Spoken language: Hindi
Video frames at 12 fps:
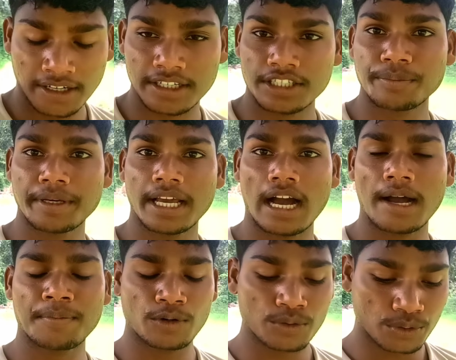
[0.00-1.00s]
इसमें
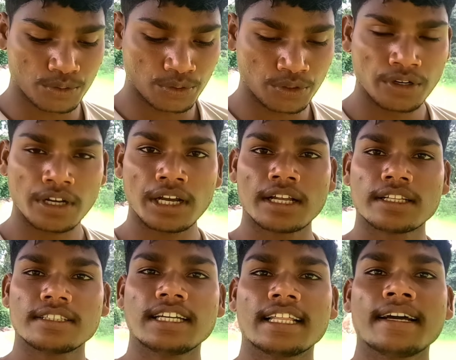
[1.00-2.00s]
आप लोगों को
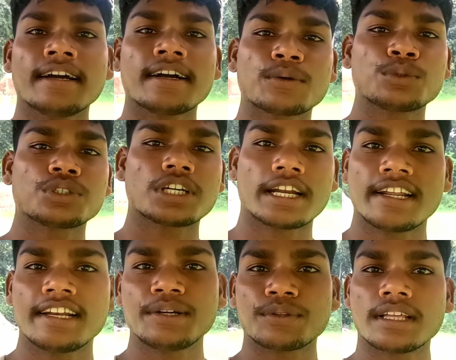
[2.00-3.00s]
ज़्यादा कुछ करना
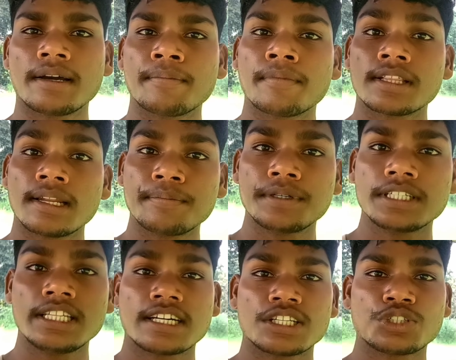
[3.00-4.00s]
नहीं होता है मतलब
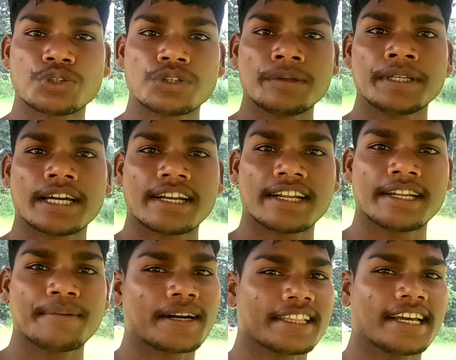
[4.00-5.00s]
बिजली का चोरी भी करना नहीं
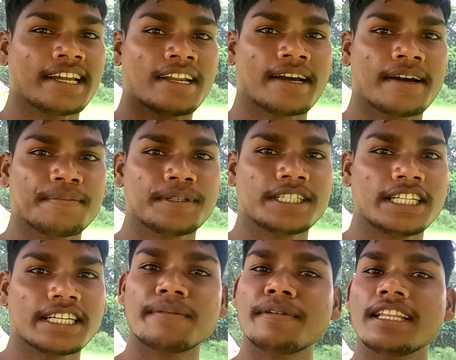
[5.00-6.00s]
पड़ता है ना बिजली
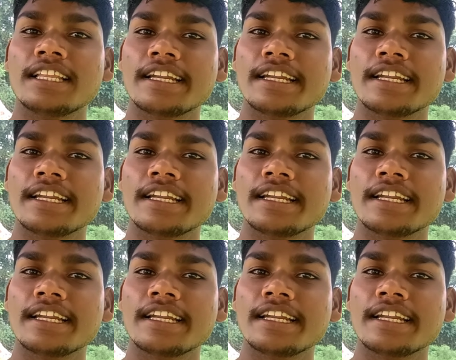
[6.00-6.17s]
का बिल देना